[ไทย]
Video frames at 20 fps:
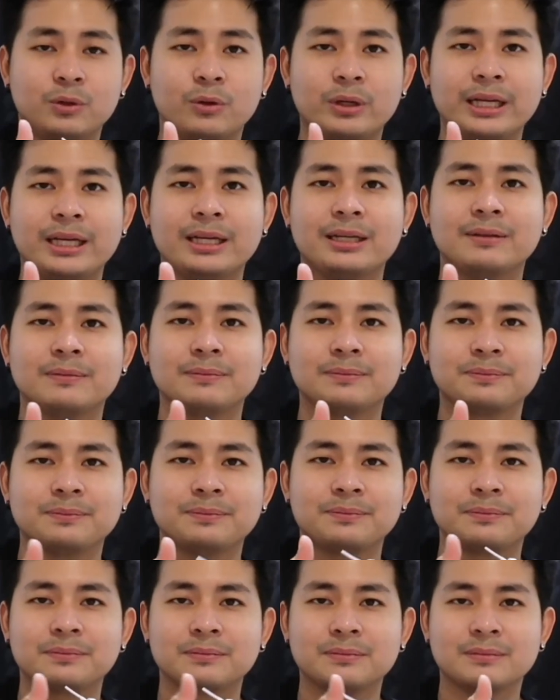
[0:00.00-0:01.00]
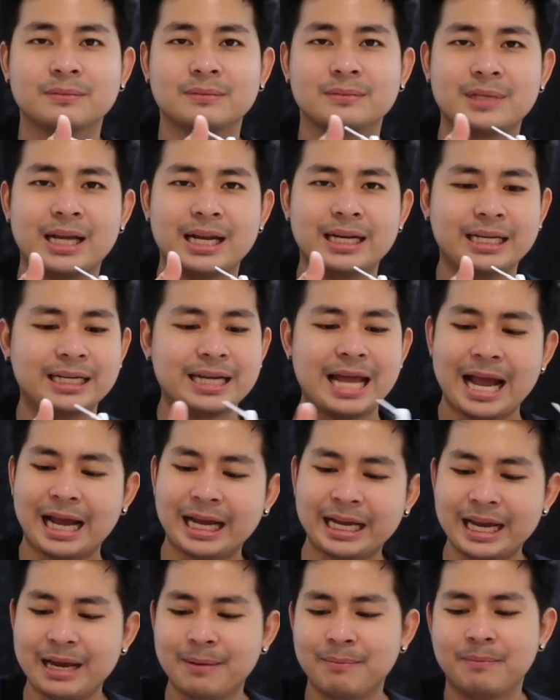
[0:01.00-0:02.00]
ดูดิ อันนี้แดง
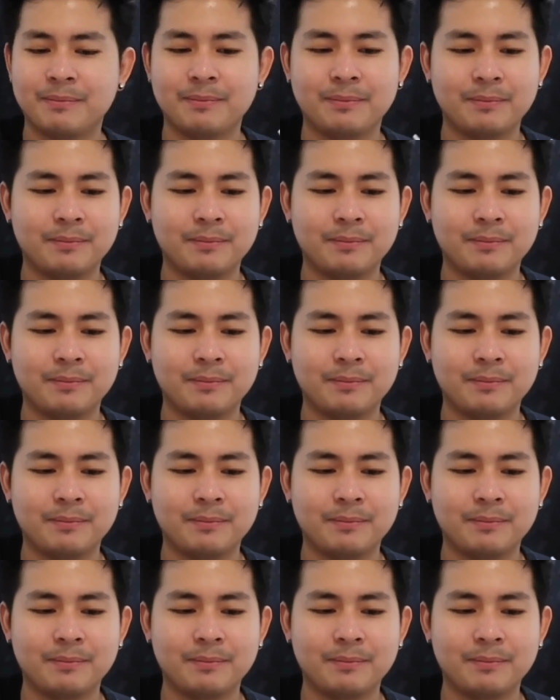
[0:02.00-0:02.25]
เข้ม